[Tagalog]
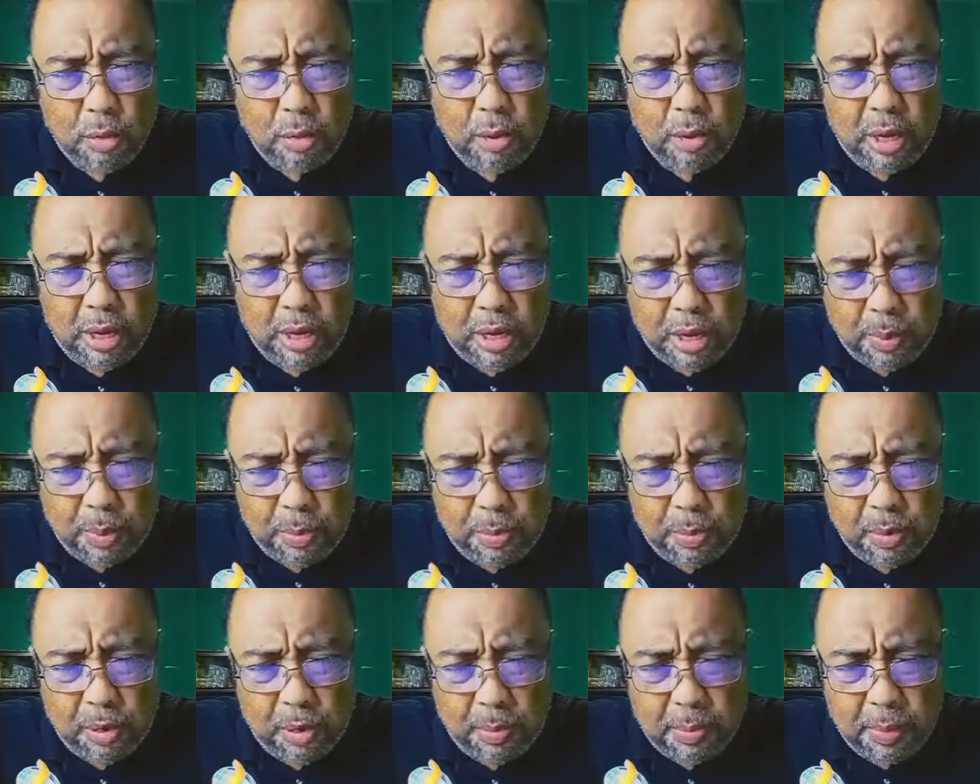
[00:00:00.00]
tunay nga
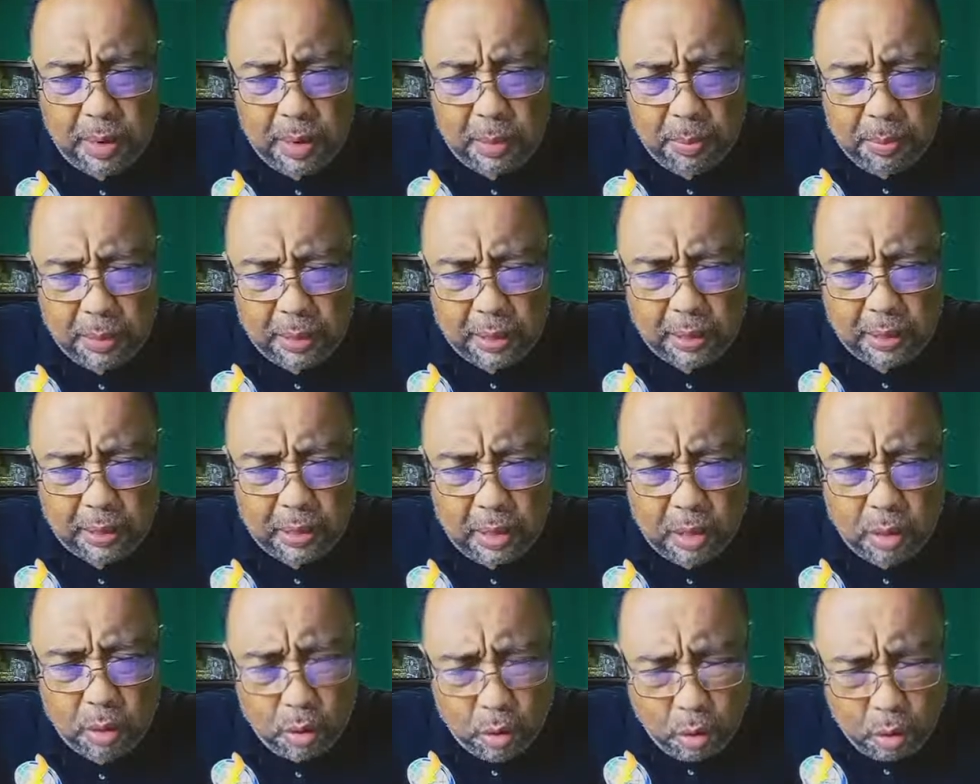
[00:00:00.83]
po na
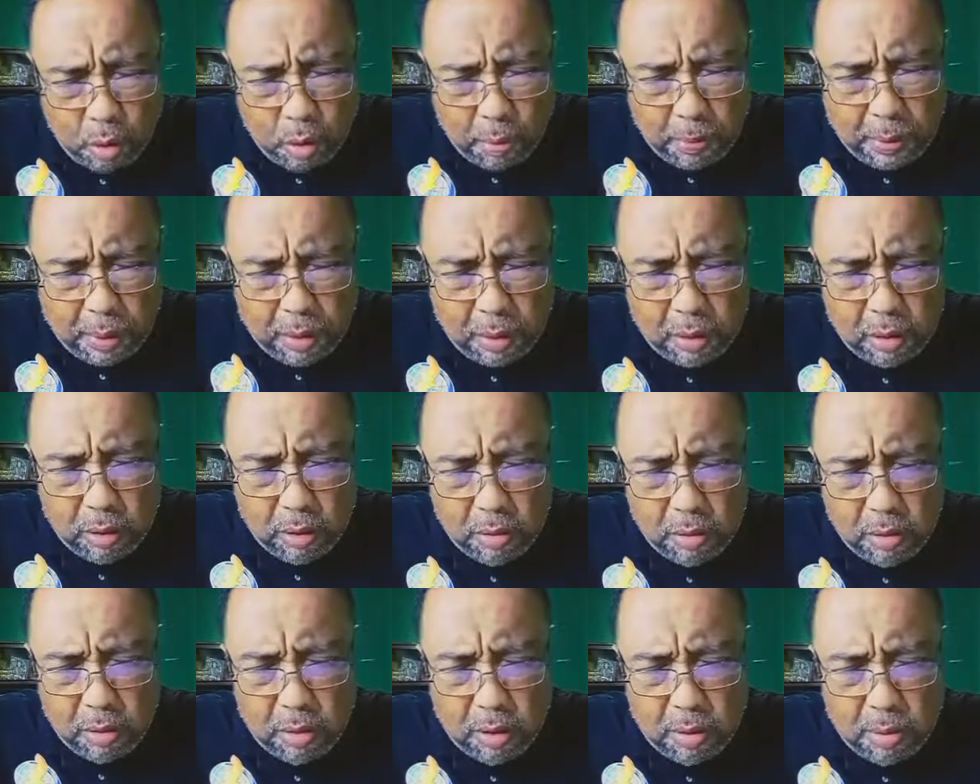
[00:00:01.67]
maiparating ko,
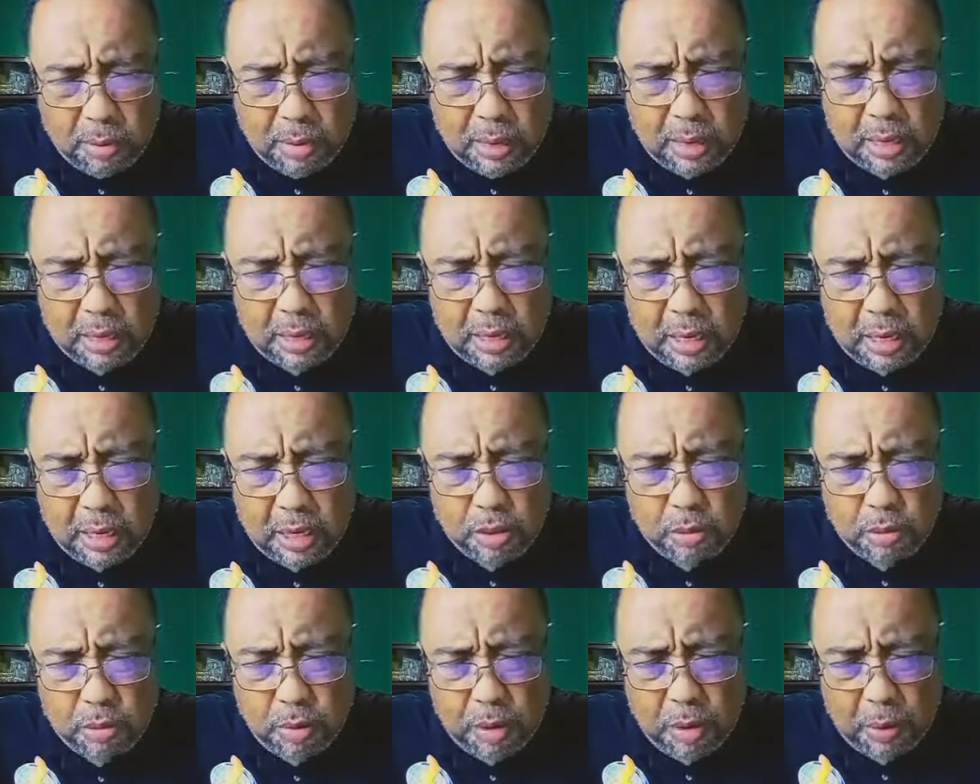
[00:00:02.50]
Panginoon, ang mga
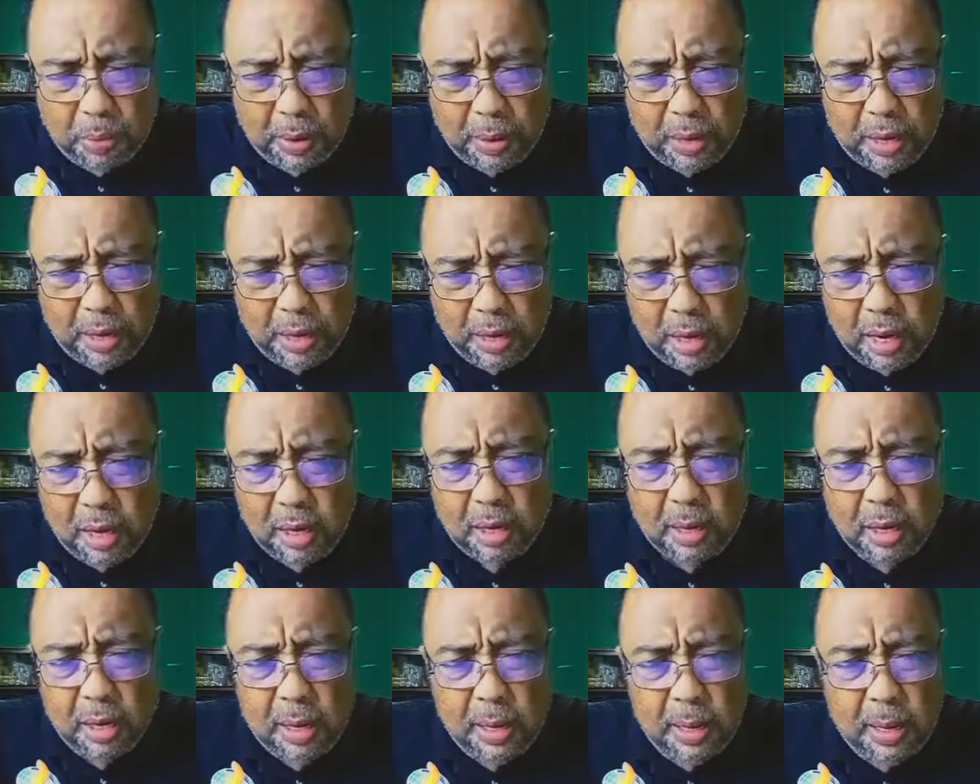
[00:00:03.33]
nais mong
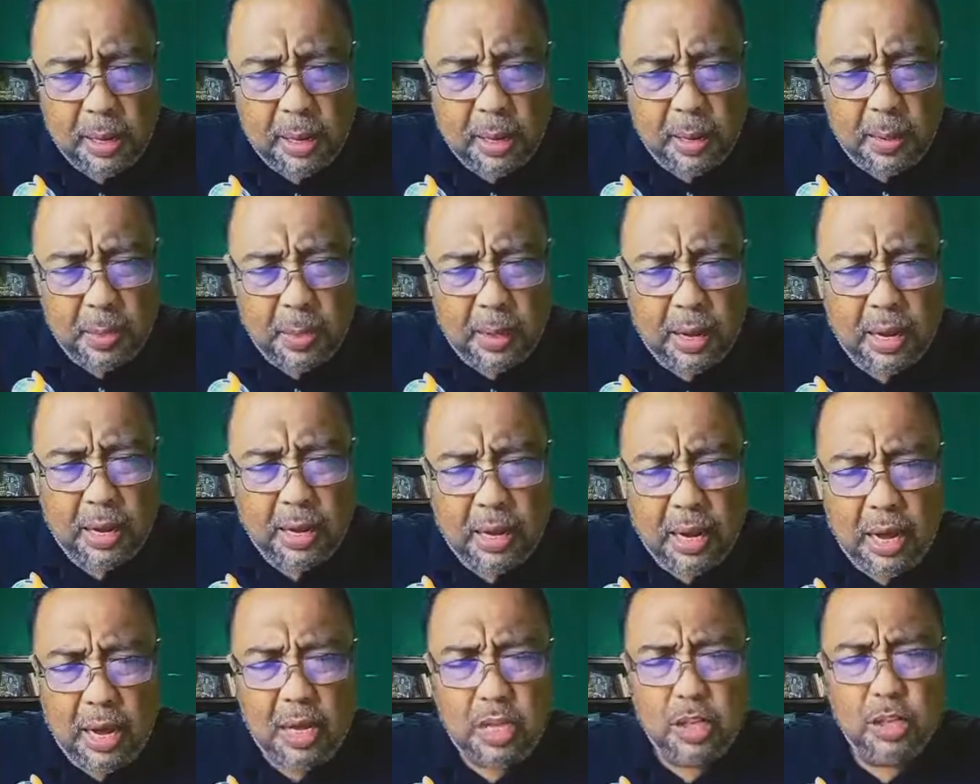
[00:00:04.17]
ipahayag,
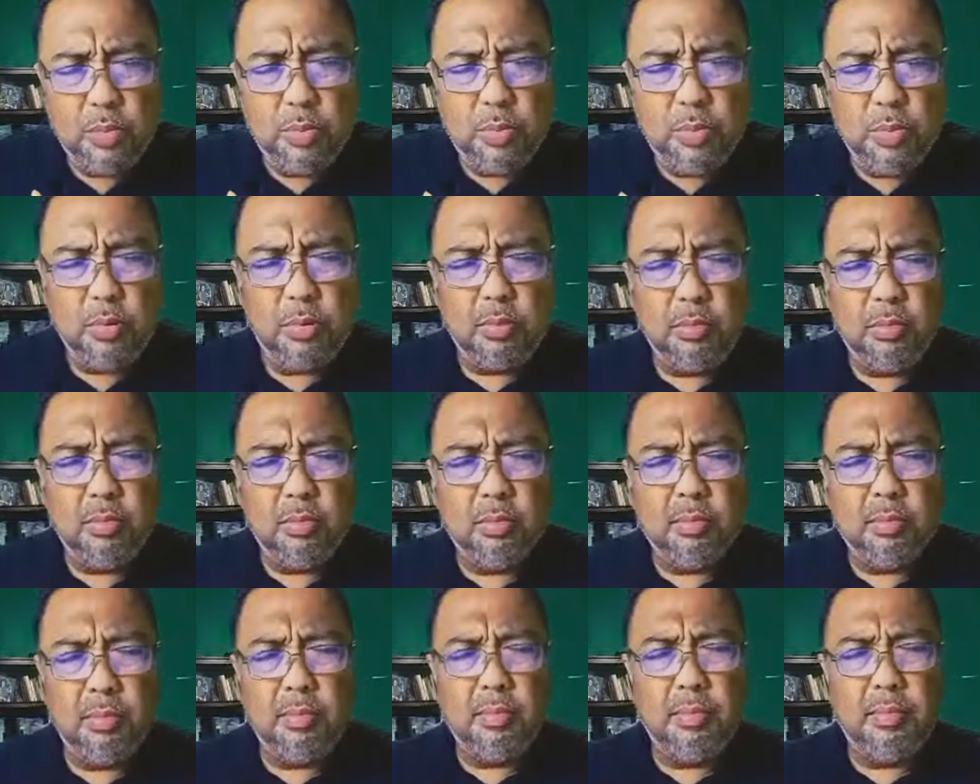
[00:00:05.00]
ang nais
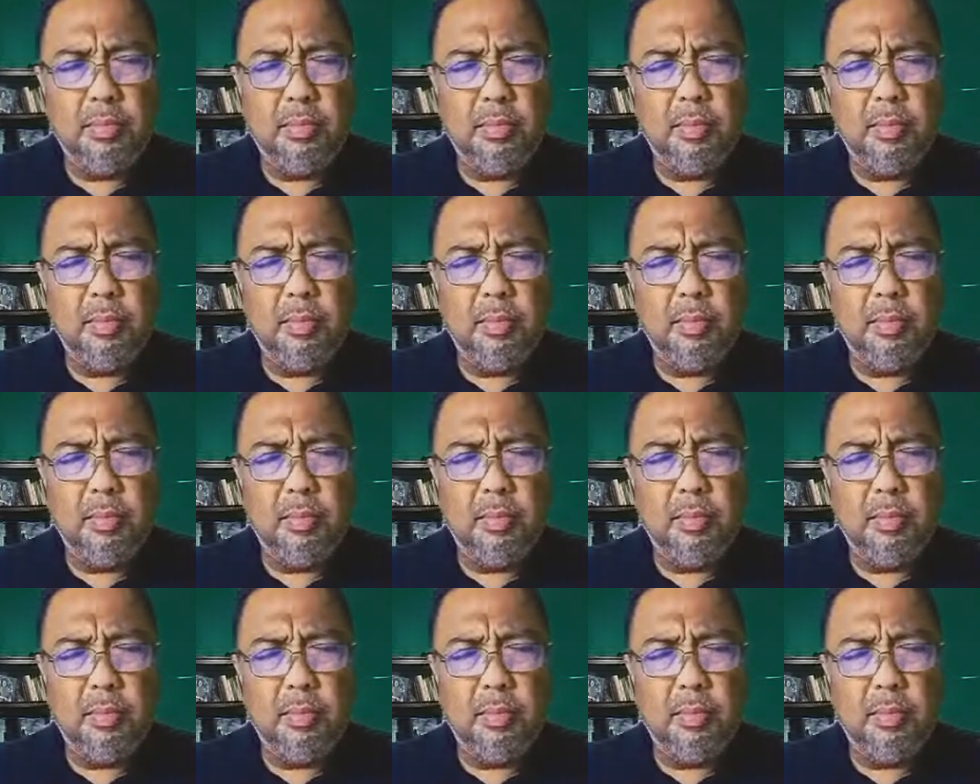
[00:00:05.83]
mong